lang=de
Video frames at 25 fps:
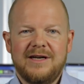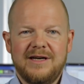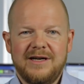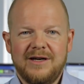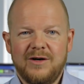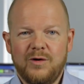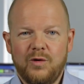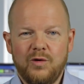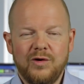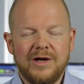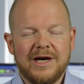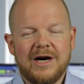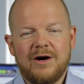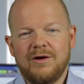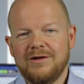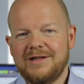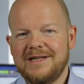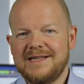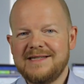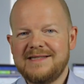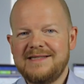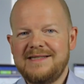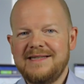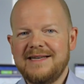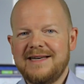äh, oder auch
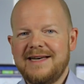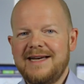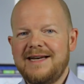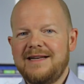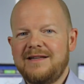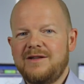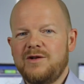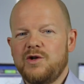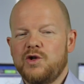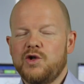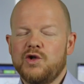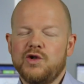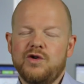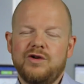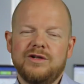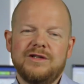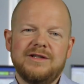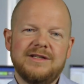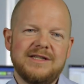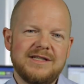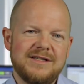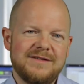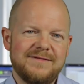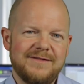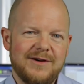das direkte
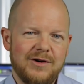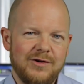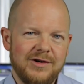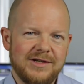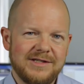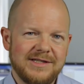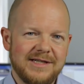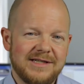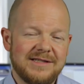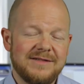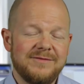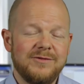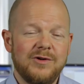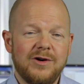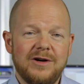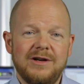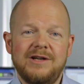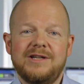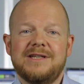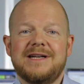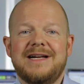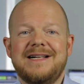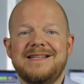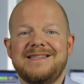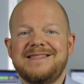Shorten des VXX
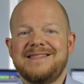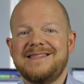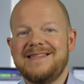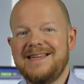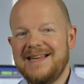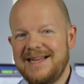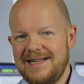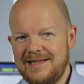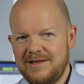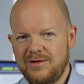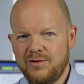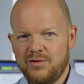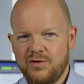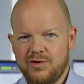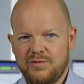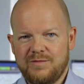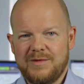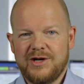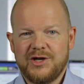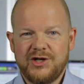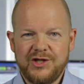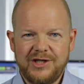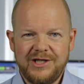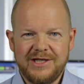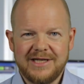wirklich als
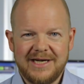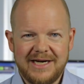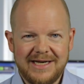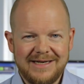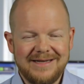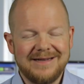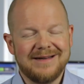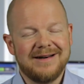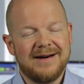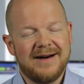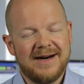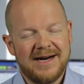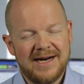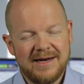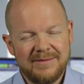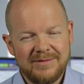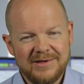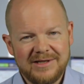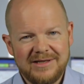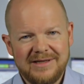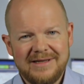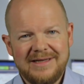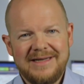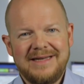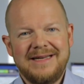Gelddruckmaschine an.
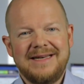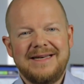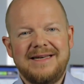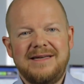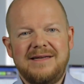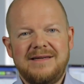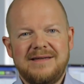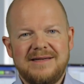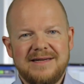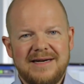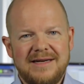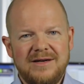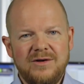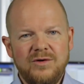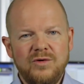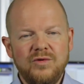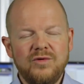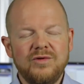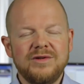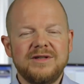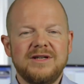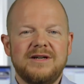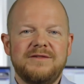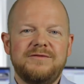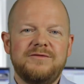Aber ich kann
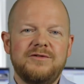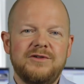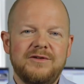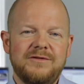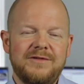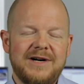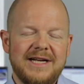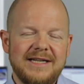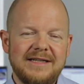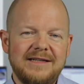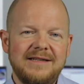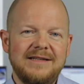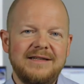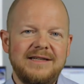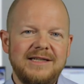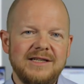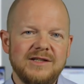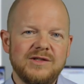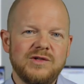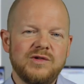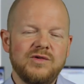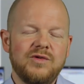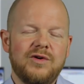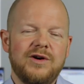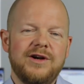nur davor warnen,
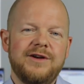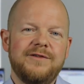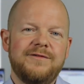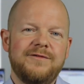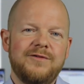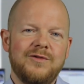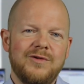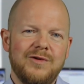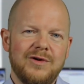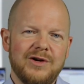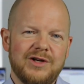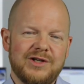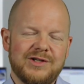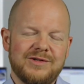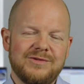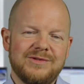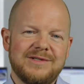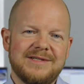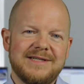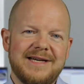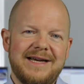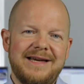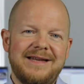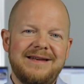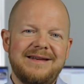hier zu euphorisch zu
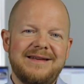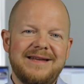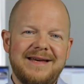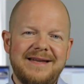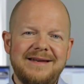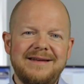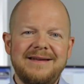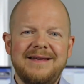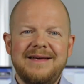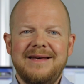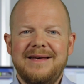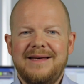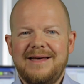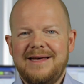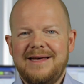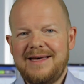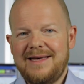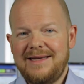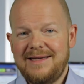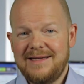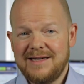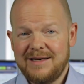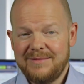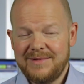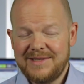sein, denn
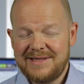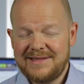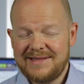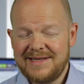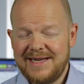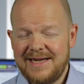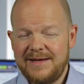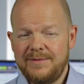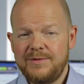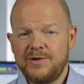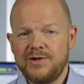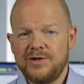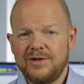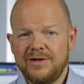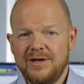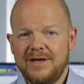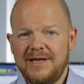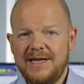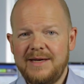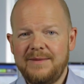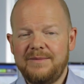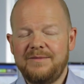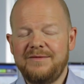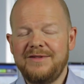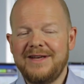ich habe es selbst schon
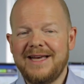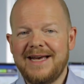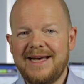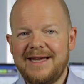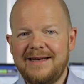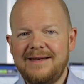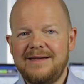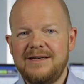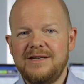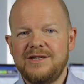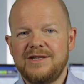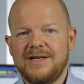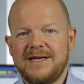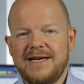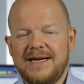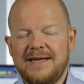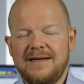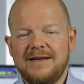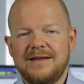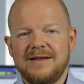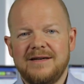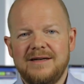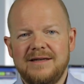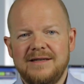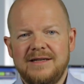erlebt, wie etliche
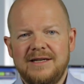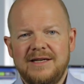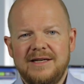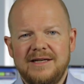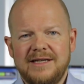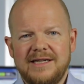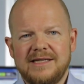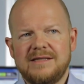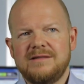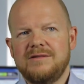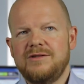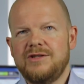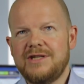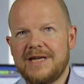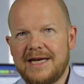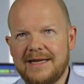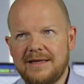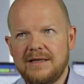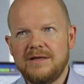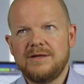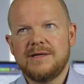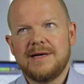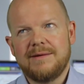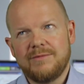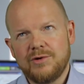Händler, jetzt nicht
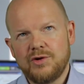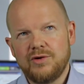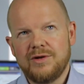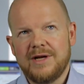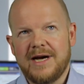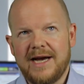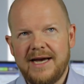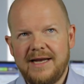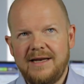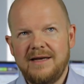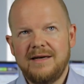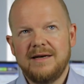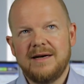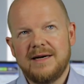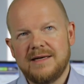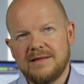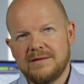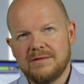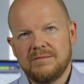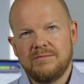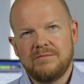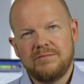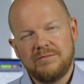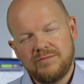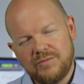etliche, aber schon einige,
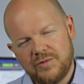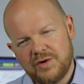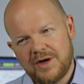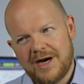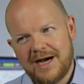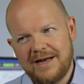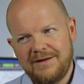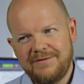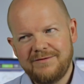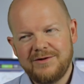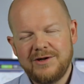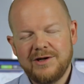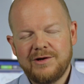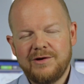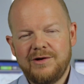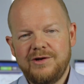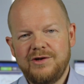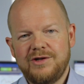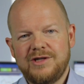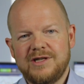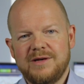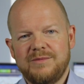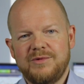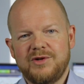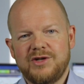also eine Handvoll könnte
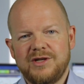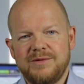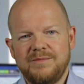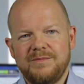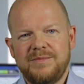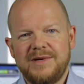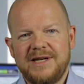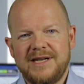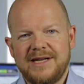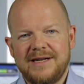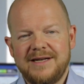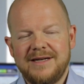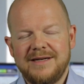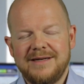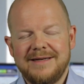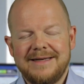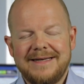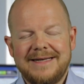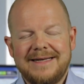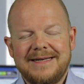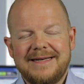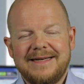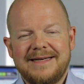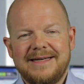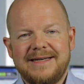ich da bestimmt benennen,
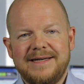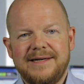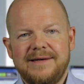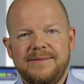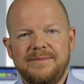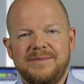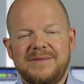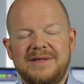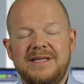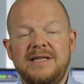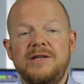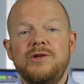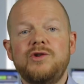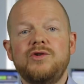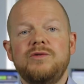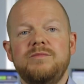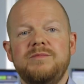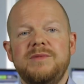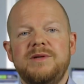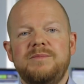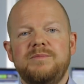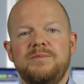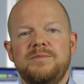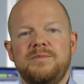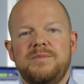ähm, die schon
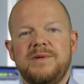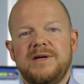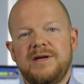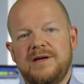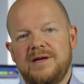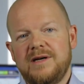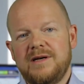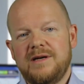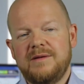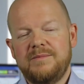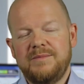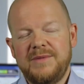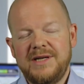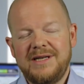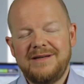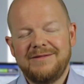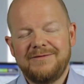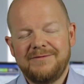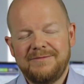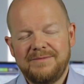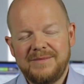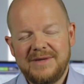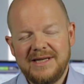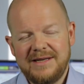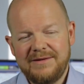mit, äh,
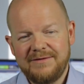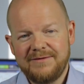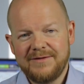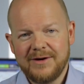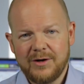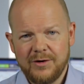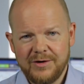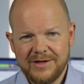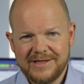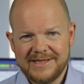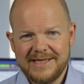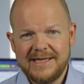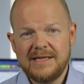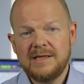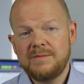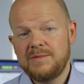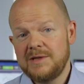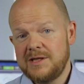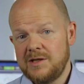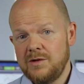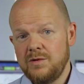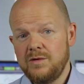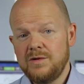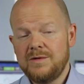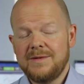mit den VXX
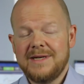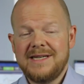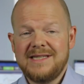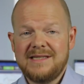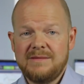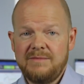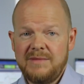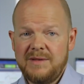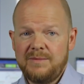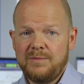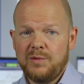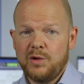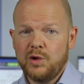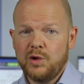bzw. mit